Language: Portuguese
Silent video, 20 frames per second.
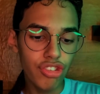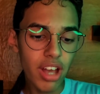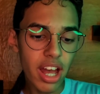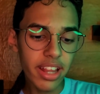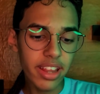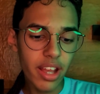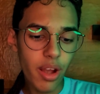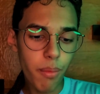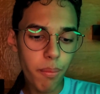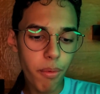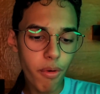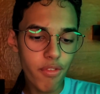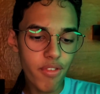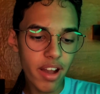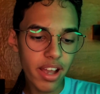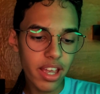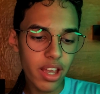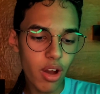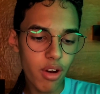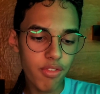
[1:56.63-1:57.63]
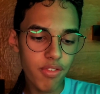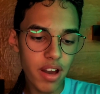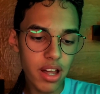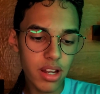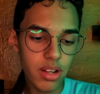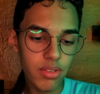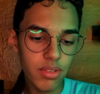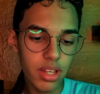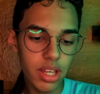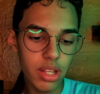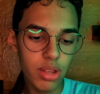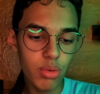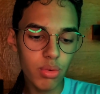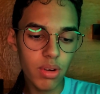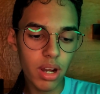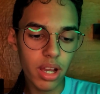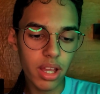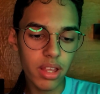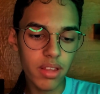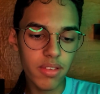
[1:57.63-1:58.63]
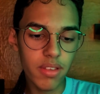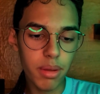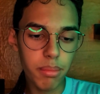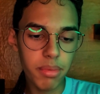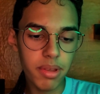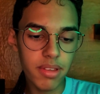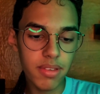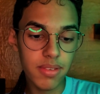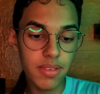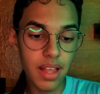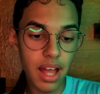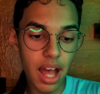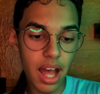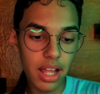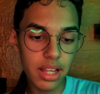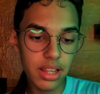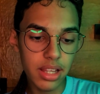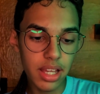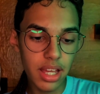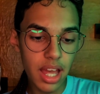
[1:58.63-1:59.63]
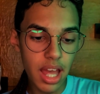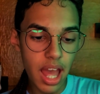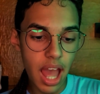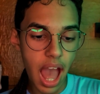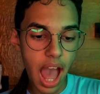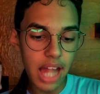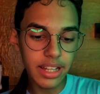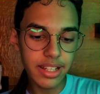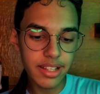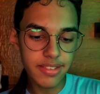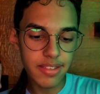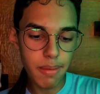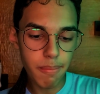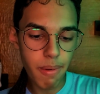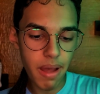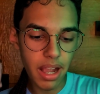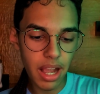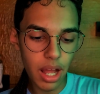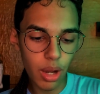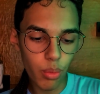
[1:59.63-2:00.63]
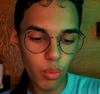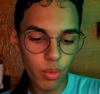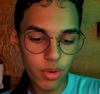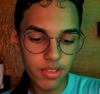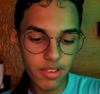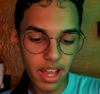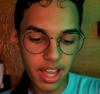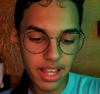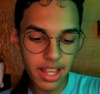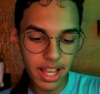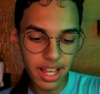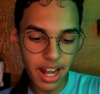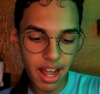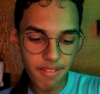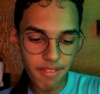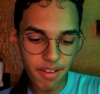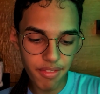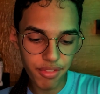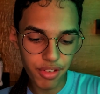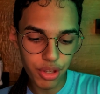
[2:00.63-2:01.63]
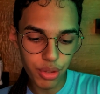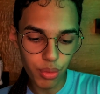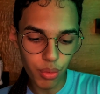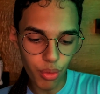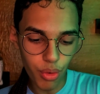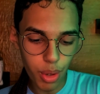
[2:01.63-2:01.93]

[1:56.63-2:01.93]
Já tem um povo aqui, ó, falando que nunca quis amizade. A dança paga luz, ainda grava vídeo.